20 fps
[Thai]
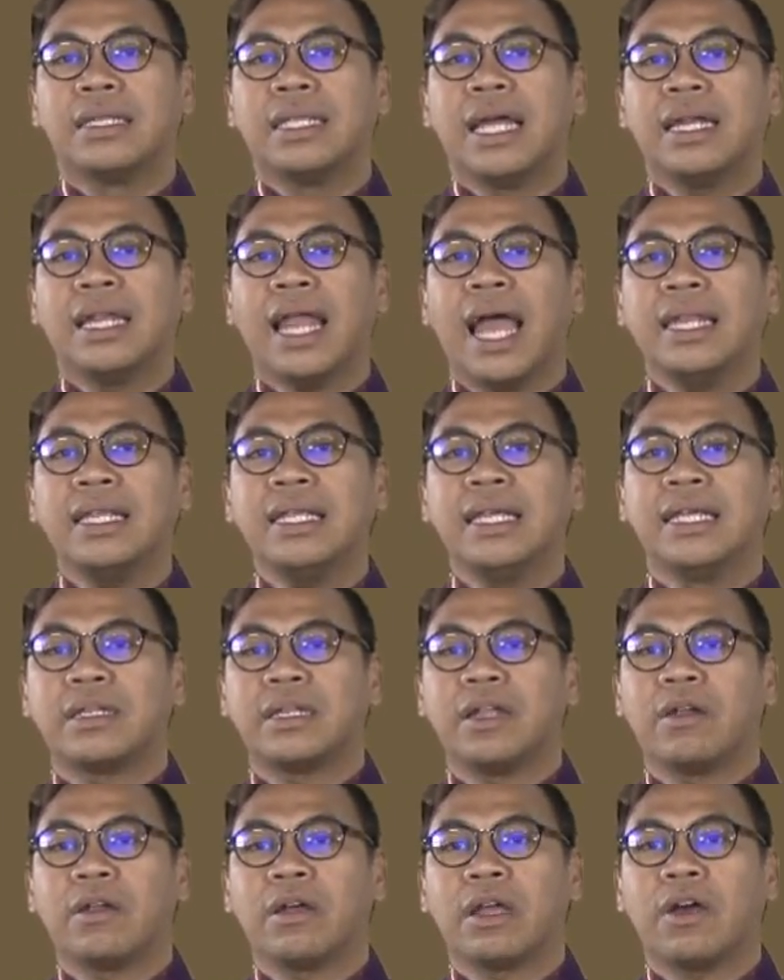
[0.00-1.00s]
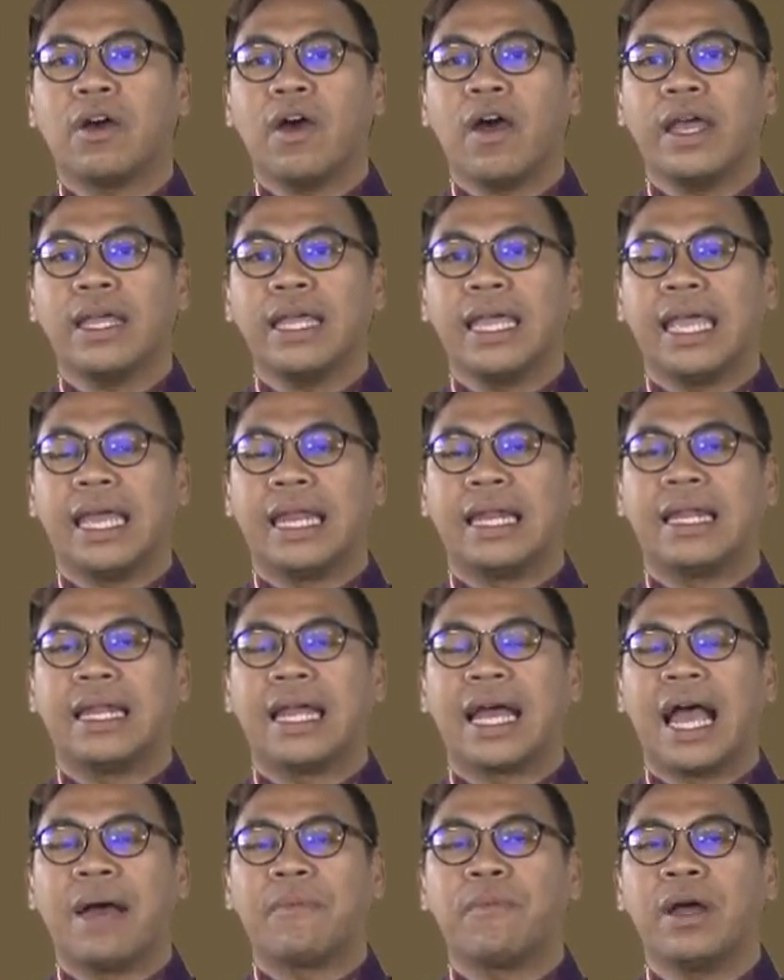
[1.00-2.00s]
ดังนั้นเราค่อยๆเห็นเลย
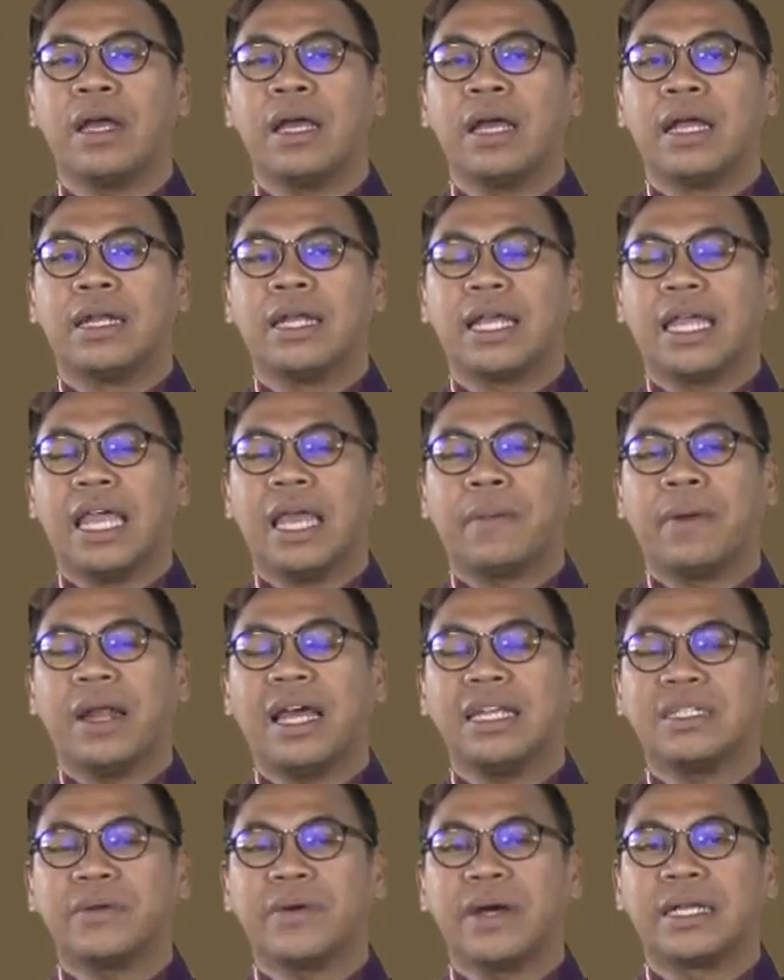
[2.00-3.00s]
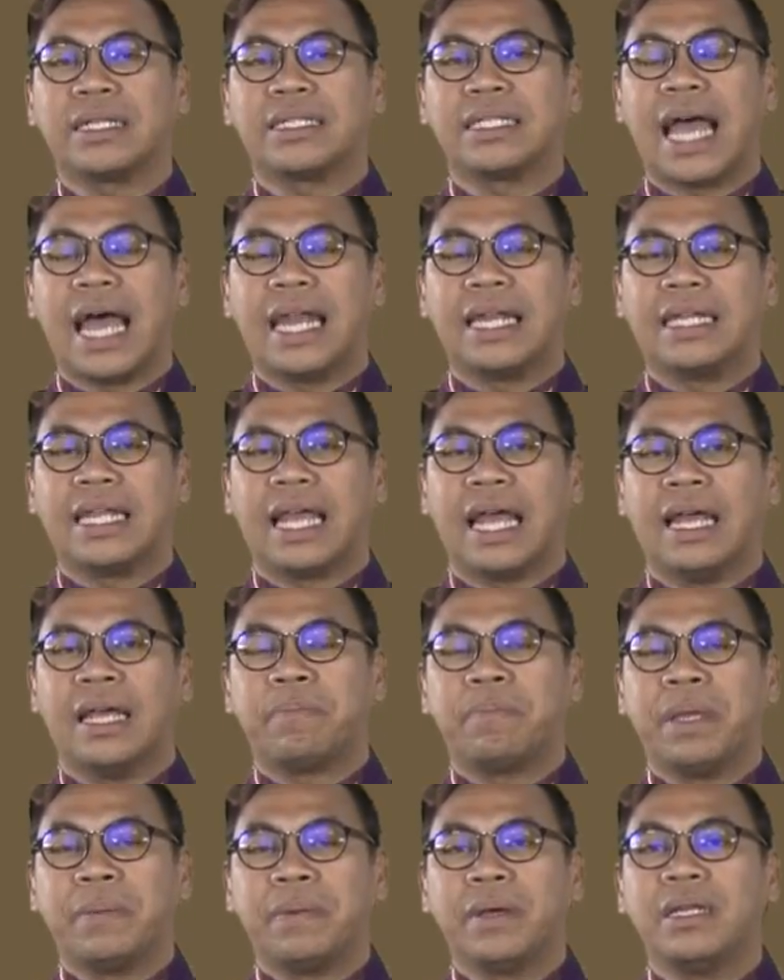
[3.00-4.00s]
นะครับ ว่าในเขตพระราชวังจันทร์เนี่ย
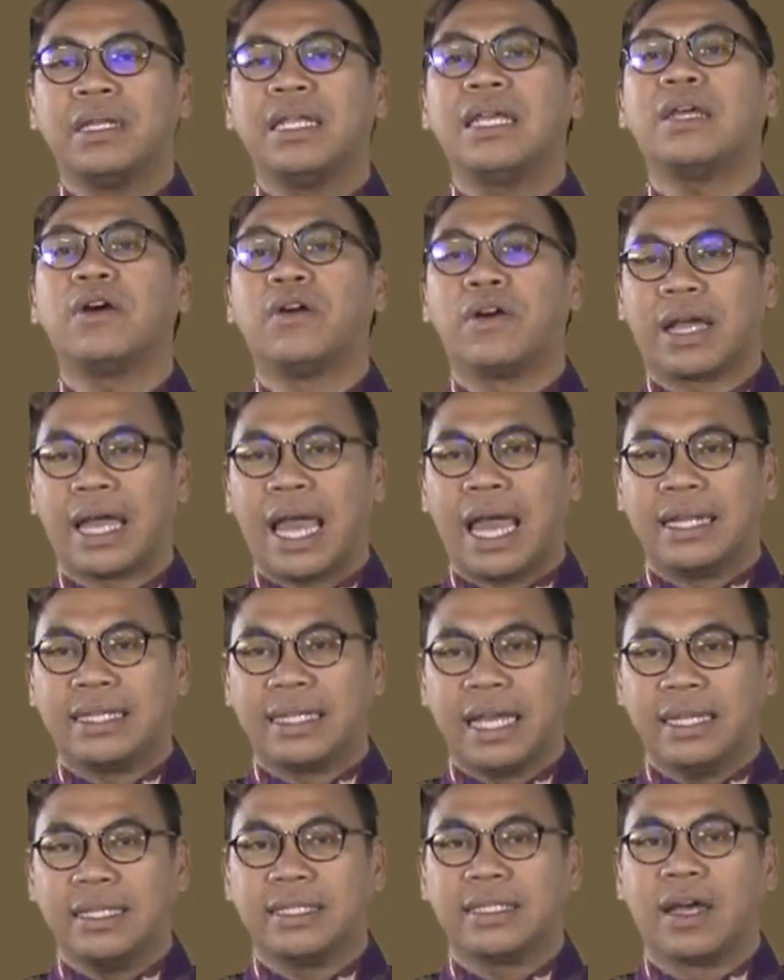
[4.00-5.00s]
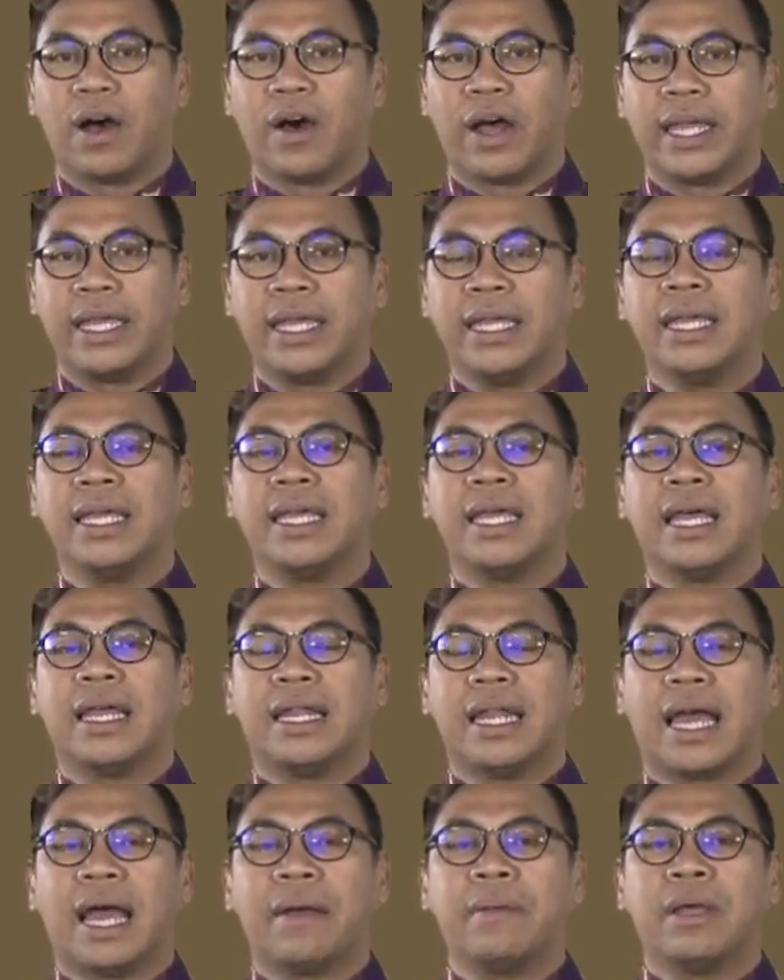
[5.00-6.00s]
มีพื้นที่ของการใช้สอย
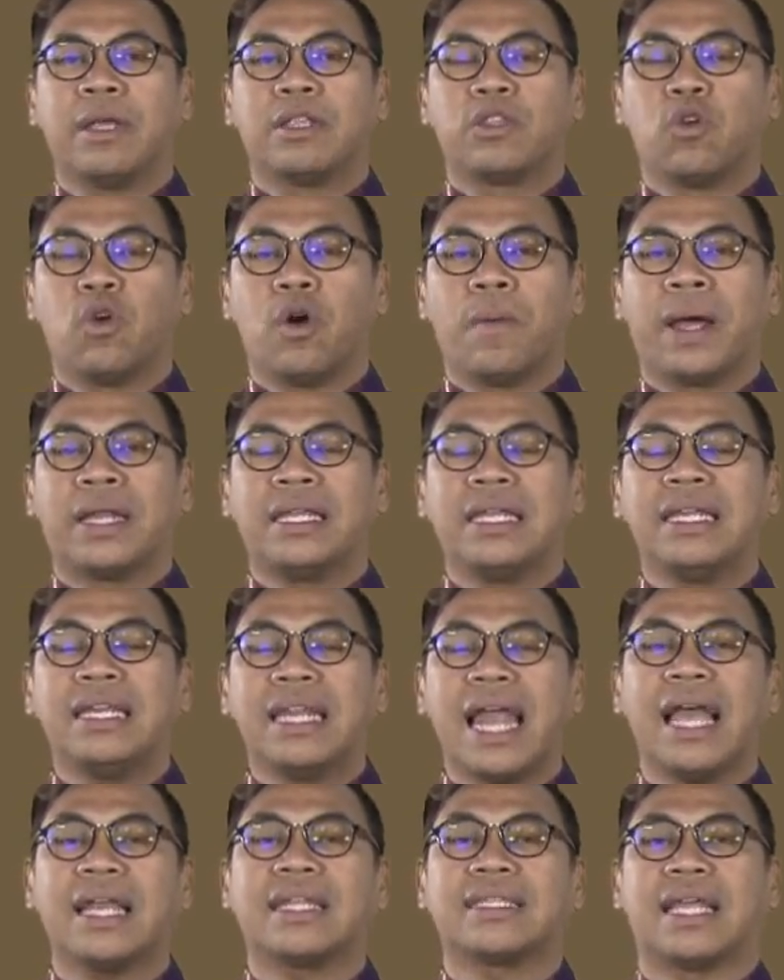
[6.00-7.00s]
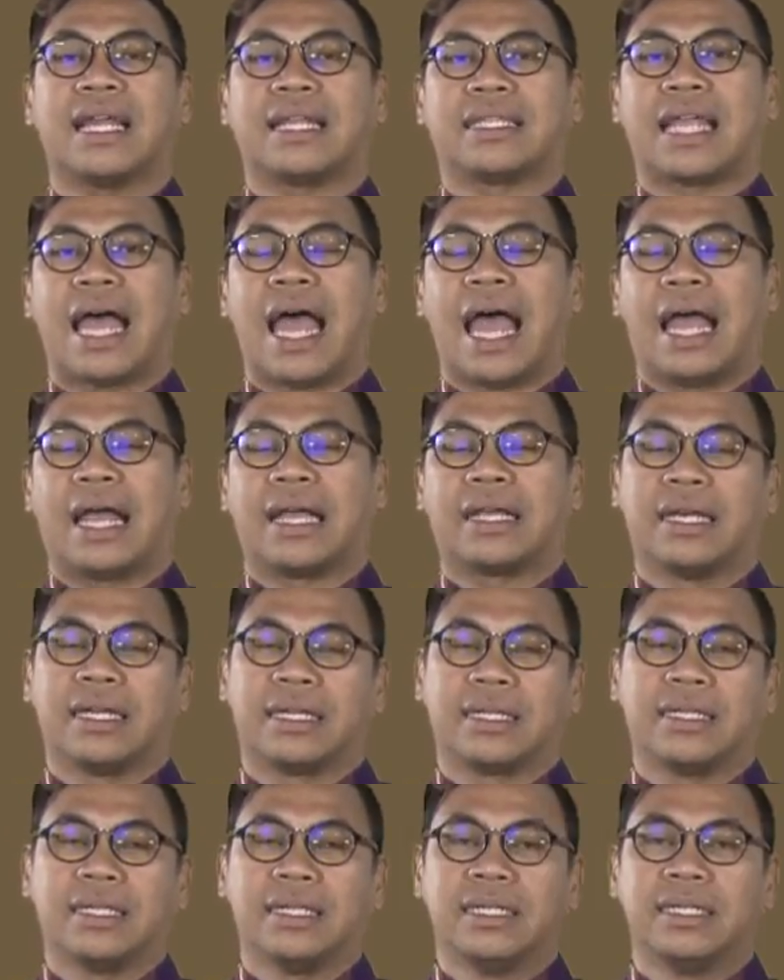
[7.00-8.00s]
นะครับตัวพระที่นั่งต่างๆเกิด
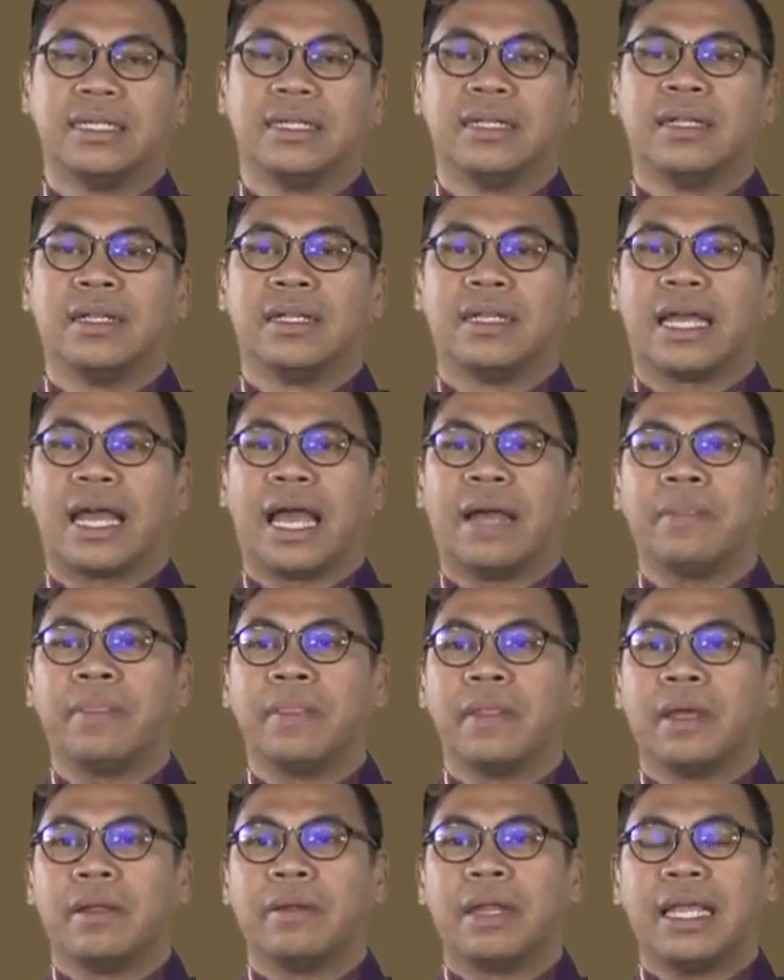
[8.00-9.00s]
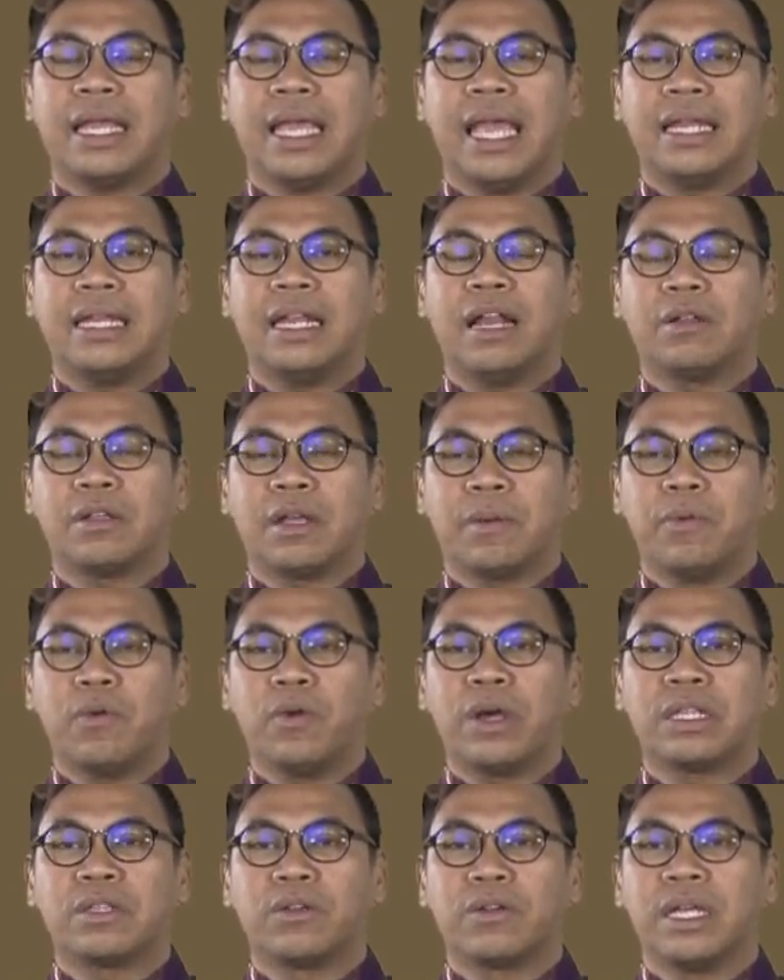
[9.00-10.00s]
ขึ้นนะครับในเขตที่เราจะพู
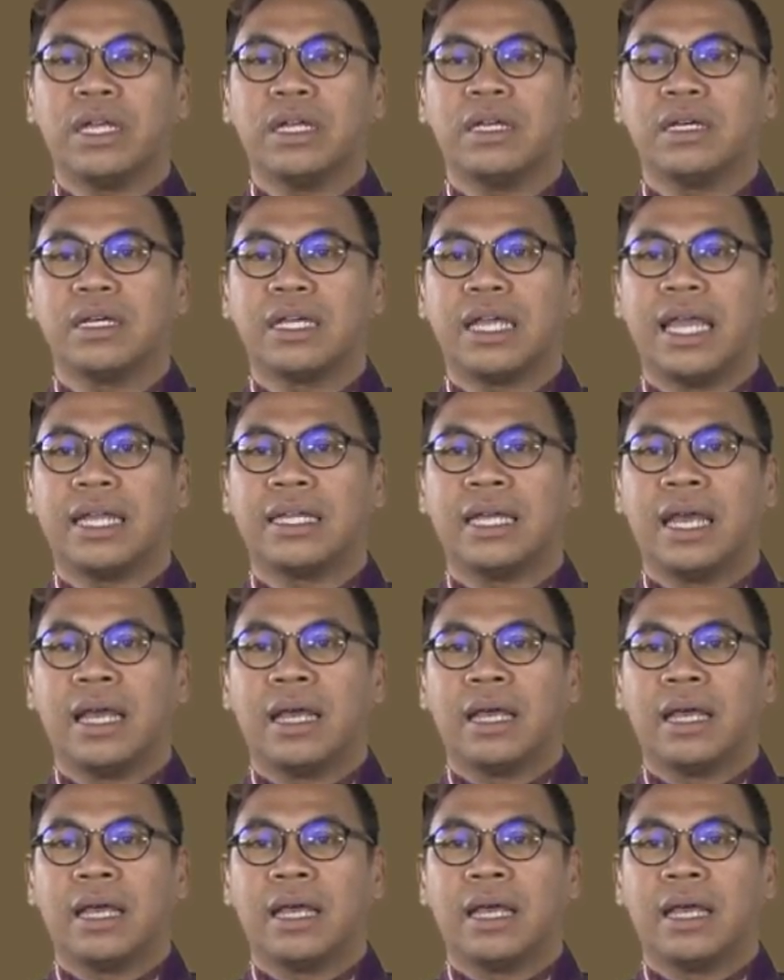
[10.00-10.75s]
ดกันตรงนี้คือเขต